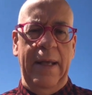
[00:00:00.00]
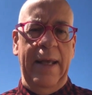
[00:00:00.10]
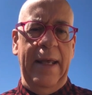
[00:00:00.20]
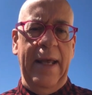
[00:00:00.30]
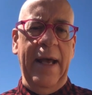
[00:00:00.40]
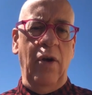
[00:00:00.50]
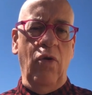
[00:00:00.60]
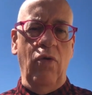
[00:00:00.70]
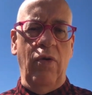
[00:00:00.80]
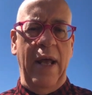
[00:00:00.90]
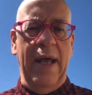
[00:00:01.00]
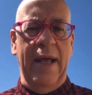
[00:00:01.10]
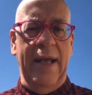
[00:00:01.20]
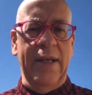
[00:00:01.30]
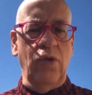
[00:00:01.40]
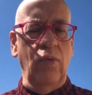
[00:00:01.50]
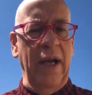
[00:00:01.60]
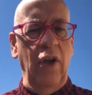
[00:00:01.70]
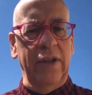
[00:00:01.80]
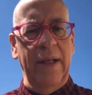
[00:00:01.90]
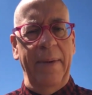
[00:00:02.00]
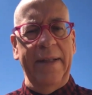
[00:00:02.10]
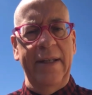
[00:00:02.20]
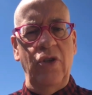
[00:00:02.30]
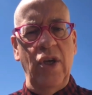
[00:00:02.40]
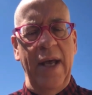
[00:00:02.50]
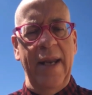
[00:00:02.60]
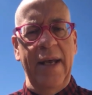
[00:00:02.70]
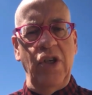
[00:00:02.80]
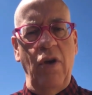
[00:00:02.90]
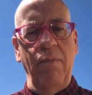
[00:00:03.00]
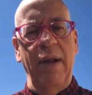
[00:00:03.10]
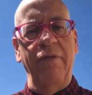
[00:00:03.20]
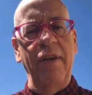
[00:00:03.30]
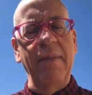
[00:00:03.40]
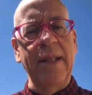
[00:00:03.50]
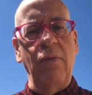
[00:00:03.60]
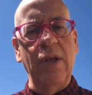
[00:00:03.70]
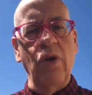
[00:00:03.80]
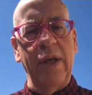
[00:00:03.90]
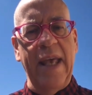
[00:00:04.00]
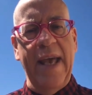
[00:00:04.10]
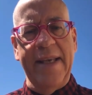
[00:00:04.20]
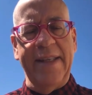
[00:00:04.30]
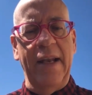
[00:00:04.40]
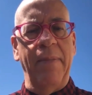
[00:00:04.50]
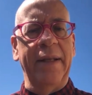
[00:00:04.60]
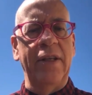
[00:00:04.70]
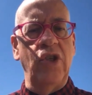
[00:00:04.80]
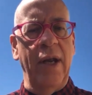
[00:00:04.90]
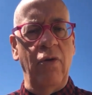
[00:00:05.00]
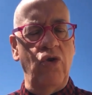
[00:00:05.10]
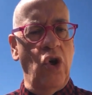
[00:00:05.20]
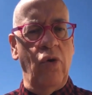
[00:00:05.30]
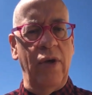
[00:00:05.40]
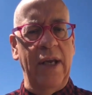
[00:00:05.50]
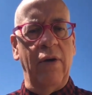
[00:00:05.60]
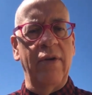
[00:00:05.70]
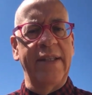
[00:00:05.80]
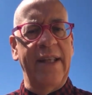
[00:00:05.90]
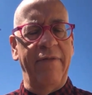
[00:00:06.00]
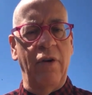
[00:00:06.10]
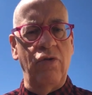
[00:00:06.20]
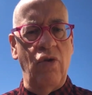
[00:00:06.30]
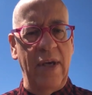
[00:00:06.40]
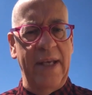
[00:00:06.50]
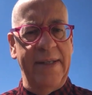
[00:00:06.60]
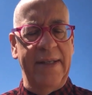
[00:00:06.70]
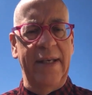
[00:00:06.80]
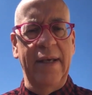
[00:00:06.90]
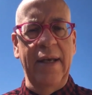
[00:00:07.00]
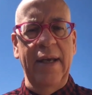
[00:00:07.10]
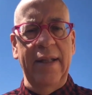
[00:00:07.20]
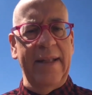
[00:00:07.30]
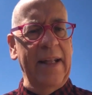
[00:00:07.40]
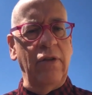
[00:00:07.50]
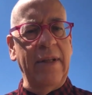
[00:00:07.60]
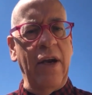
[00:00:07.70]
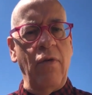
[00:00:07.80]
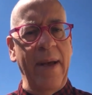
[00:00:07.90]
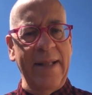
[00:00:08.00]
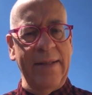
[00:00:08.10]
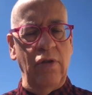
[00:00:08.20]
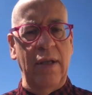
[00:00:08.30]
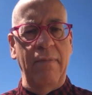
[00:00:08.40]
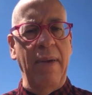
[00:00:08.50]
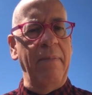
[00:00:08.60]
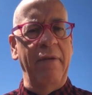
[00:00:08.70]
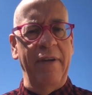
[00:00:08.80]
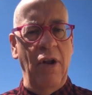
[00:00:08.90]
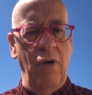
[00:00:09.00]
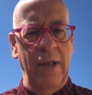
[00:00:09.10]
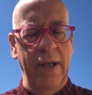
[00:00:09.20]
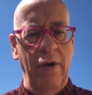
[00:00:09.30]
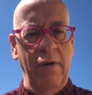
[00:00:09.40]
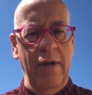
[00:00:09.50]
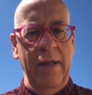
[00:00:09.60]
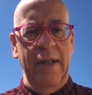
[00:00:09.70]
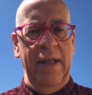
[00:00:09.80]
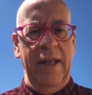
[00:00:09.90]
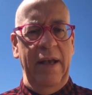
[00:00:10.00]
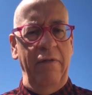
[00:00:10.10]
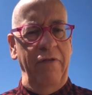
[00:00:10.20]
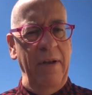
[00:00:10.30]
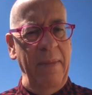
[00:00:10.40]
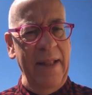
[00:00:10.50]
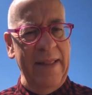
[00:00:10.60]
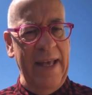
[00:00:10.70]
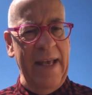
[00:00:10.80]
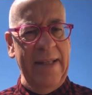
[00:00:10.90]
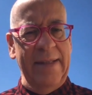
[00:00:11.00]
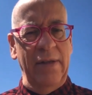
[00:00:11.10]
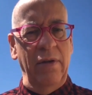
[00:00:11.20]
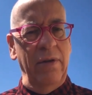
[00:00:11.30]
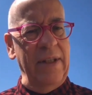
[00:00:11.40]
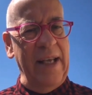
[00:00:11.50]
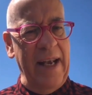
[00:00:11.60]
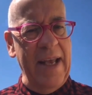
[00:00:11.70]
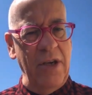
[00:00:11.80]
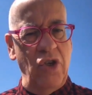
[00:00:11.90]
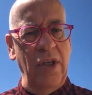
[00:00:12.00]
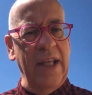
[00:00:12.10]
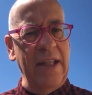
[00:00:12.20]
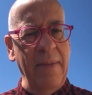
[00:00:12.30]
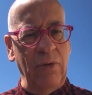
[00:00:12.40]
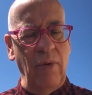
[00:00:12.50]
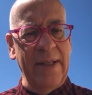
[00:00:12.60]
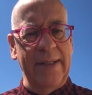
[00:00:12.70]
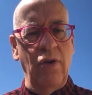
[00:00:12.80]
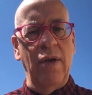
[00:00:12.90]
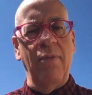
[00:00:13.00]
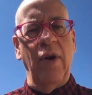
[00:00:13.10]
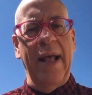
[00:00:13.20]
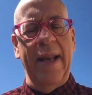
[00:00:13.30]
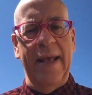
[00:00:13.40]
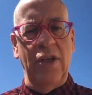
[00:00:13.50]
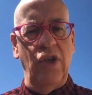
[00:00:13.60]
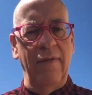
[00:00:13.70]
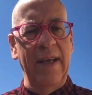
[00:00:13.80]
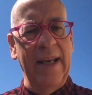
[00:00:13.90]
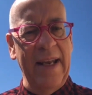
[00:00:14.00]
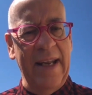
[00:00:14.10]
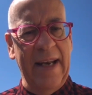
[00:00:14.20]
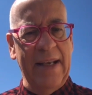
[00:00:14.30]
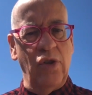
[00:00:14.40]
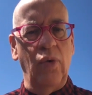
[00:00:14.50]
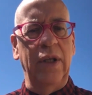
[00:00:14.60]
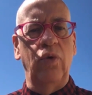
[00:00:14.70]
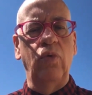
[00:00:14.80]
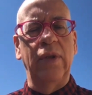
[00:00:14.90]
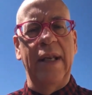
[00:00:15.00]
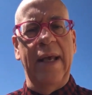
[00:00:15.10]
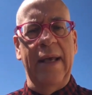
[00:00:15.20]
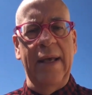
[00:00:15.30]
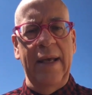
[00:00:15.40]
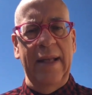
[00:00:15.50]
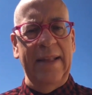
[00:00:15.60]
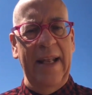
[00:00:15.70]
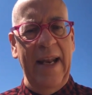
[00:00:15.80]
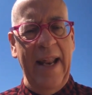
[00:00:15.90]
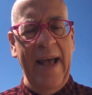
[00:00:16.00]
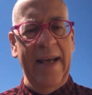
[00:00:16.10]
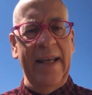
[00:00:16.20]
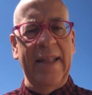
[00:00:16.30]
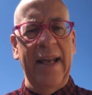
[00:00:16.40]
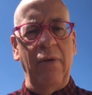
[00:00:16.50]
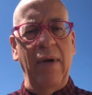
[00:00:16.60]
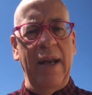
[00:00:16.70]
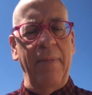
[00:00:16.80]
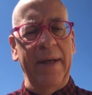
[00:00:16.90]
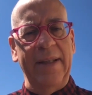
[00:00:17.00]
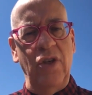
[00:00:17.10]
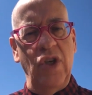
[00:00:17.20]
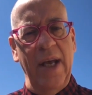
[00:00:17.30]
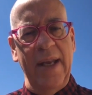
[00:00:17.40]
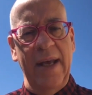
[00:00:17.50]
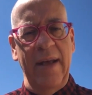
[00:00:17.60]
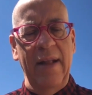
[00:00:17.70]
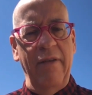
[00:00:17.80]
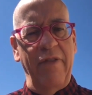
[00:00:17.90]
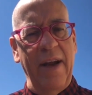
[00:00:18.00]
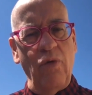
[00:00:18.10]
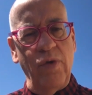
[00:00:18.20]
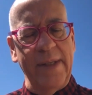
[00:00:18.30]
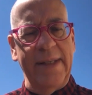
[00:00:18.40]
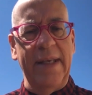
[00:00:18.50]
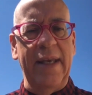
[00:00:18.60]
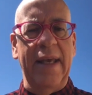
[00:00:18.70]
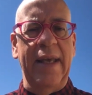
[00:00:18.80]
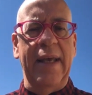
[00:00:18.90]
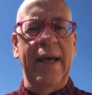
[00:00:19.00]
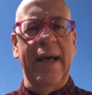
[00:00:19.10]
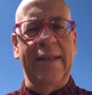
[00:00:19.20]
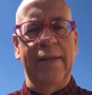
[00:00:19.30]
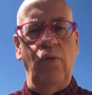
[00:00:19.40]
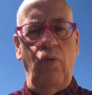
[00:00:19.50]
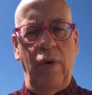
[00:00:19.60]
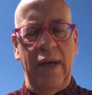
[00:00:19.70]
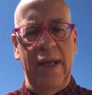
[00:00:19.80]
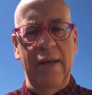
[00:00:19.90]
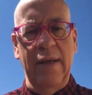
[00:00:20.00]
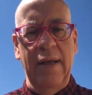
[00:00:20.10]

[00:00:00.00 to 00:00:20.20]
E ancora sulla lotta partigiana c'è un bel film di Guido Chiese, Il partigiano Johnny, con Stefano Dionisi, tratto dal romanzo di Beppe Fenoglio. È un film intenso, di crescita, di maturazione morale e civile nella solitudine delle langhe della guerra partigiana fra rossi e azzurri.